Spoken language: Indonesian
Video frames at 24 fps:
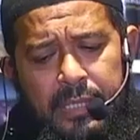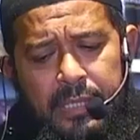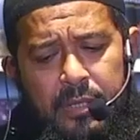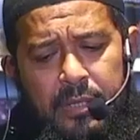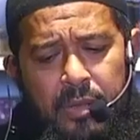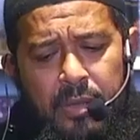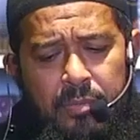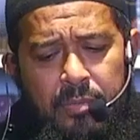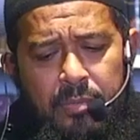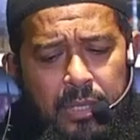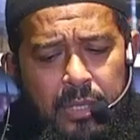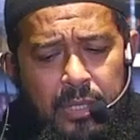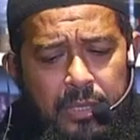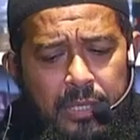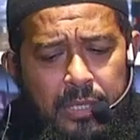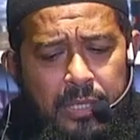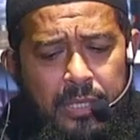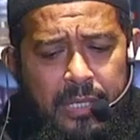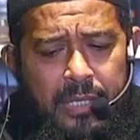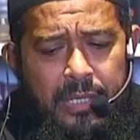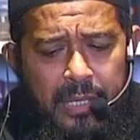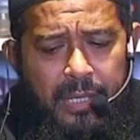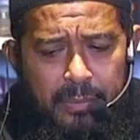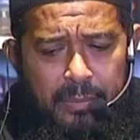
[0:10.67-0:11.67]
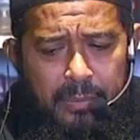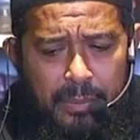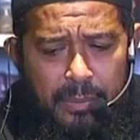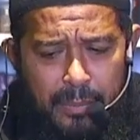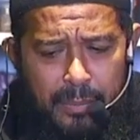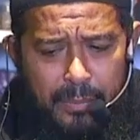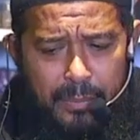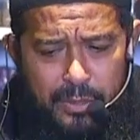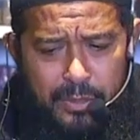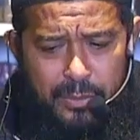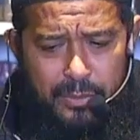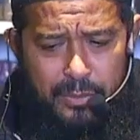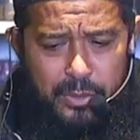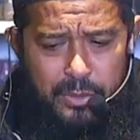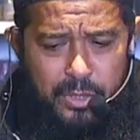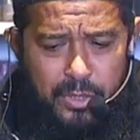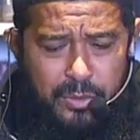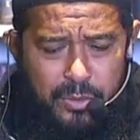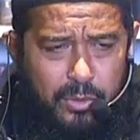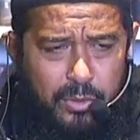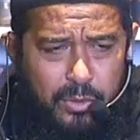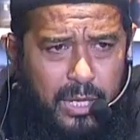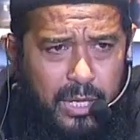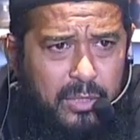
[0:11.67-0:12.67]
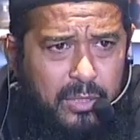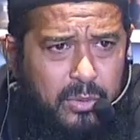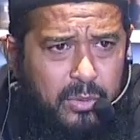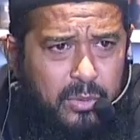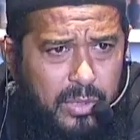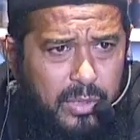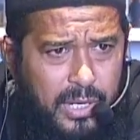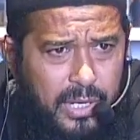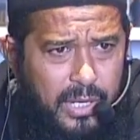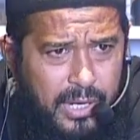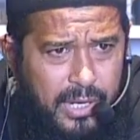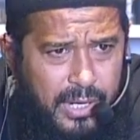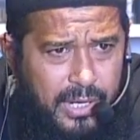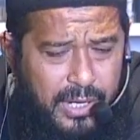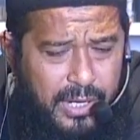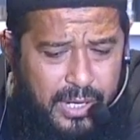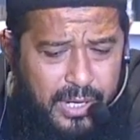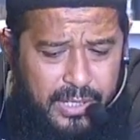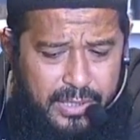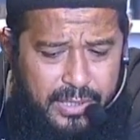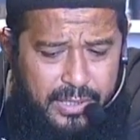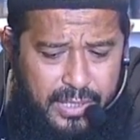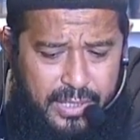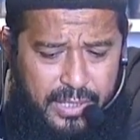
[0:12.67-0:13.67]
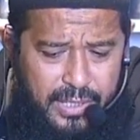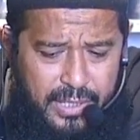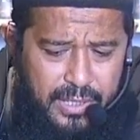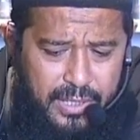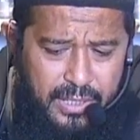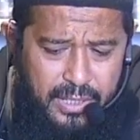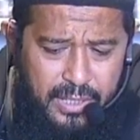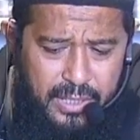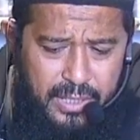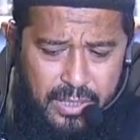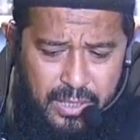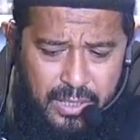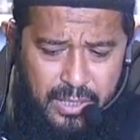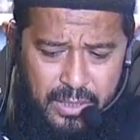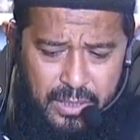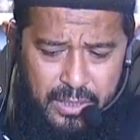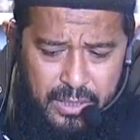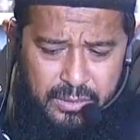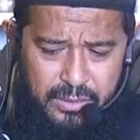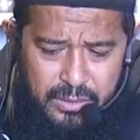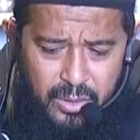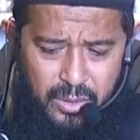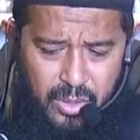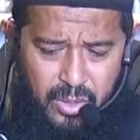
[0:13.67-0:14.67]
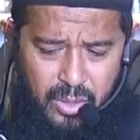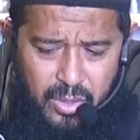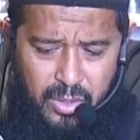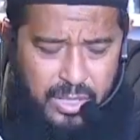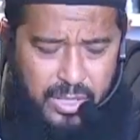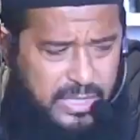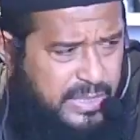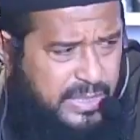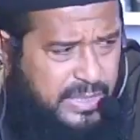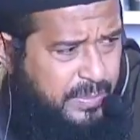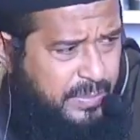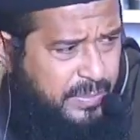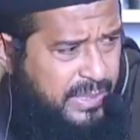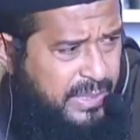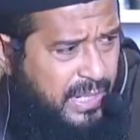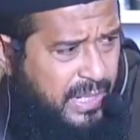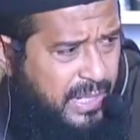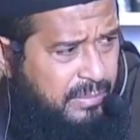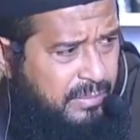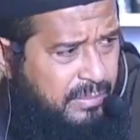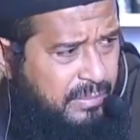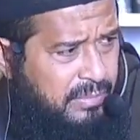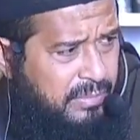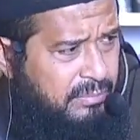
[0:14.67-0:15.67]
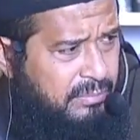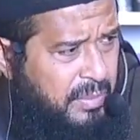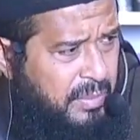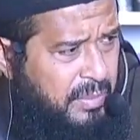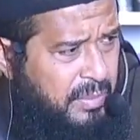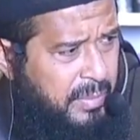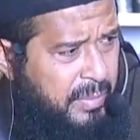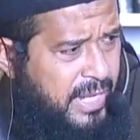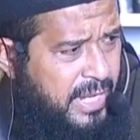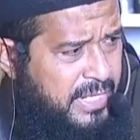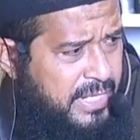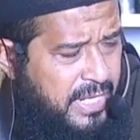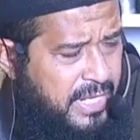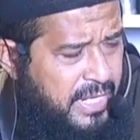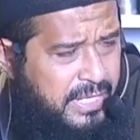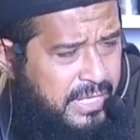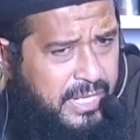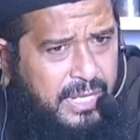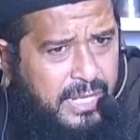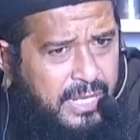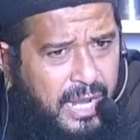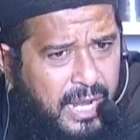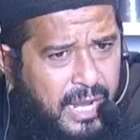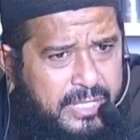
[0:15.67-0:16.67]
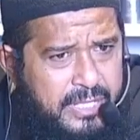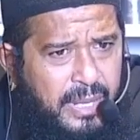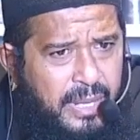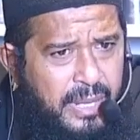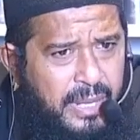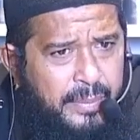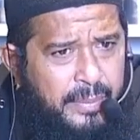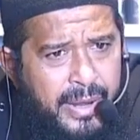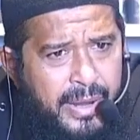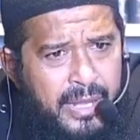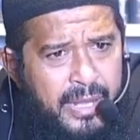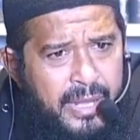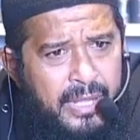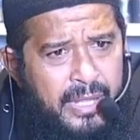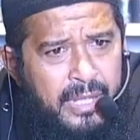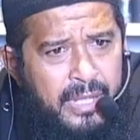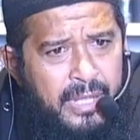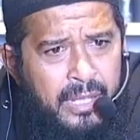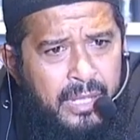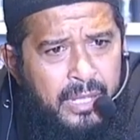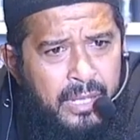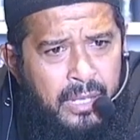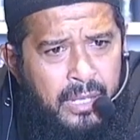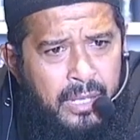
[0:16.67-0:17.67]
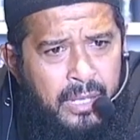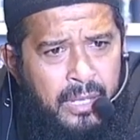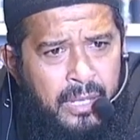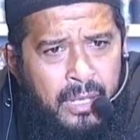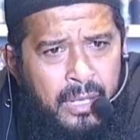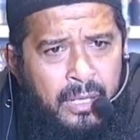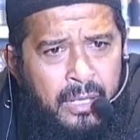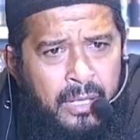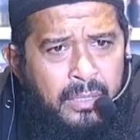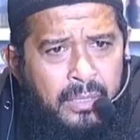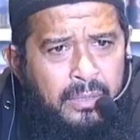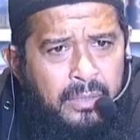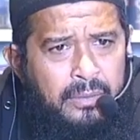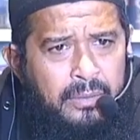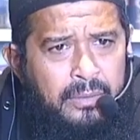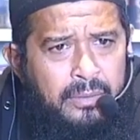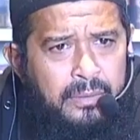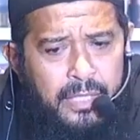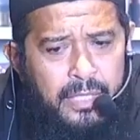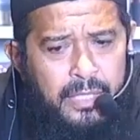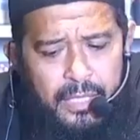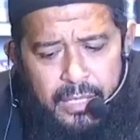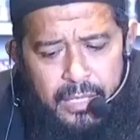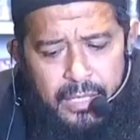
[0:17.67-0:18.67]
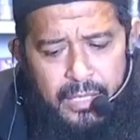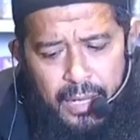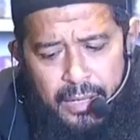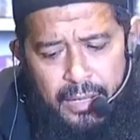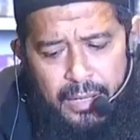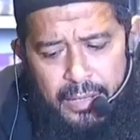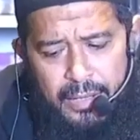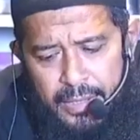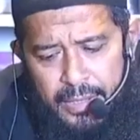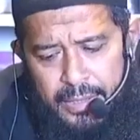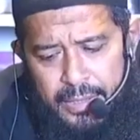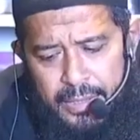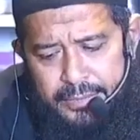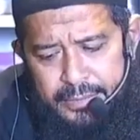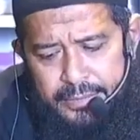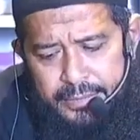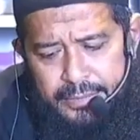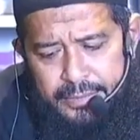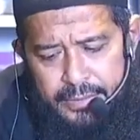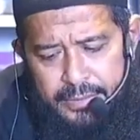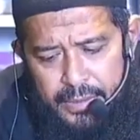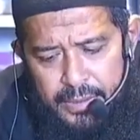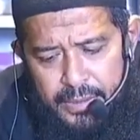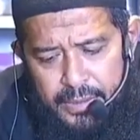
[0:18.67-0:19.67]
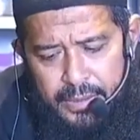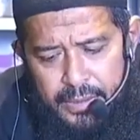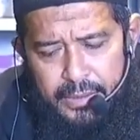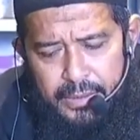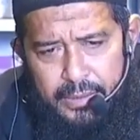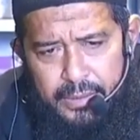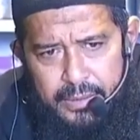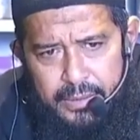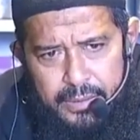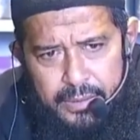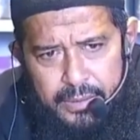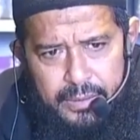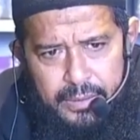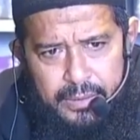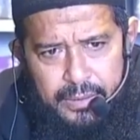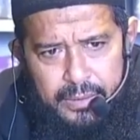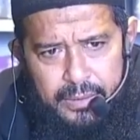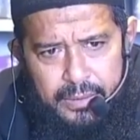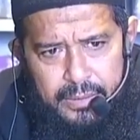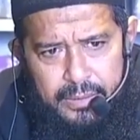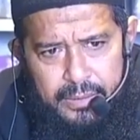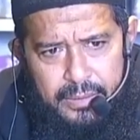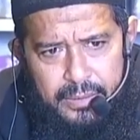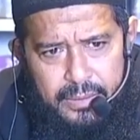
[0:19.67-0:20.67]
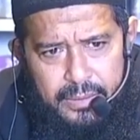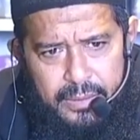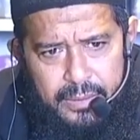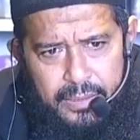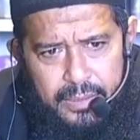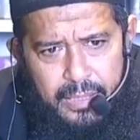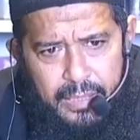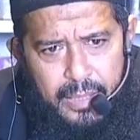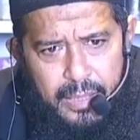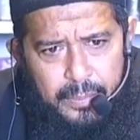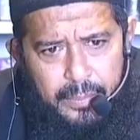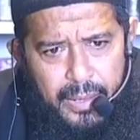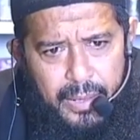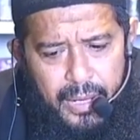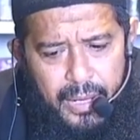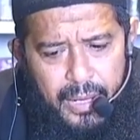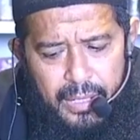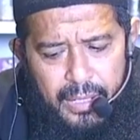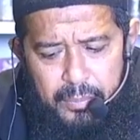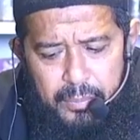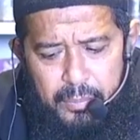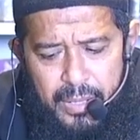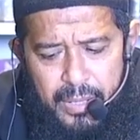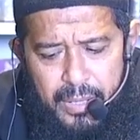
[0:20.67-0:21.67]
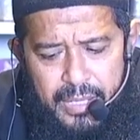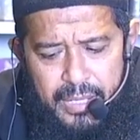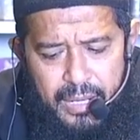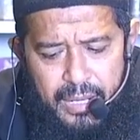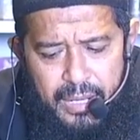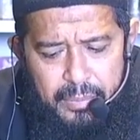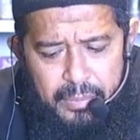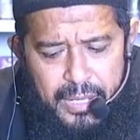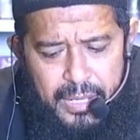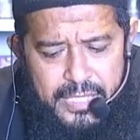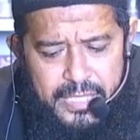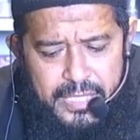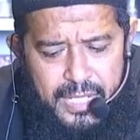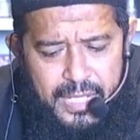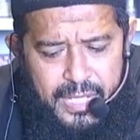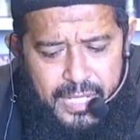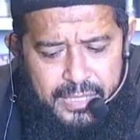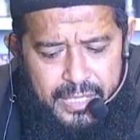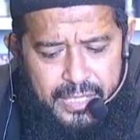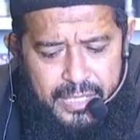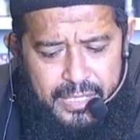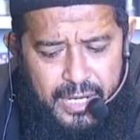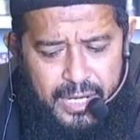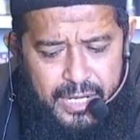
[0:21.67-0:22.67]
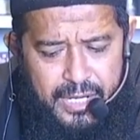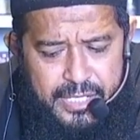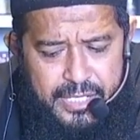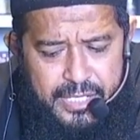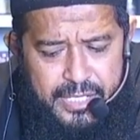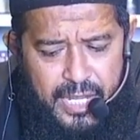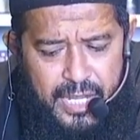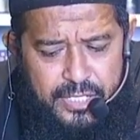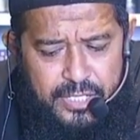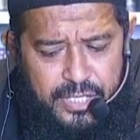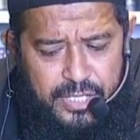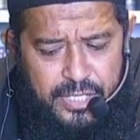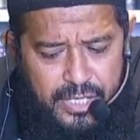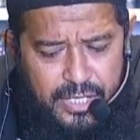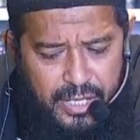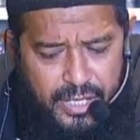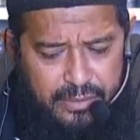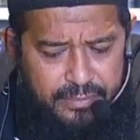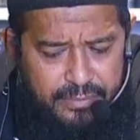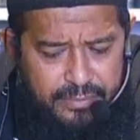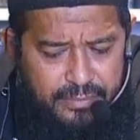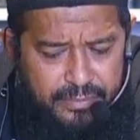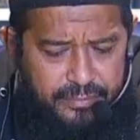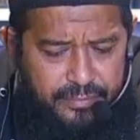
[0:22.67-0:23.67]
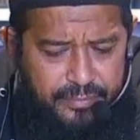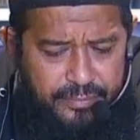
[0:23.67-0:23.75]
Ramadan ini kan memang betul-betul bulan Quran ya. Tolong kesempatan membacanya jangan sampai dihilangkan. Uh -uh. Kenapa? Karena banyak kemaslahatan yang dijanjikan.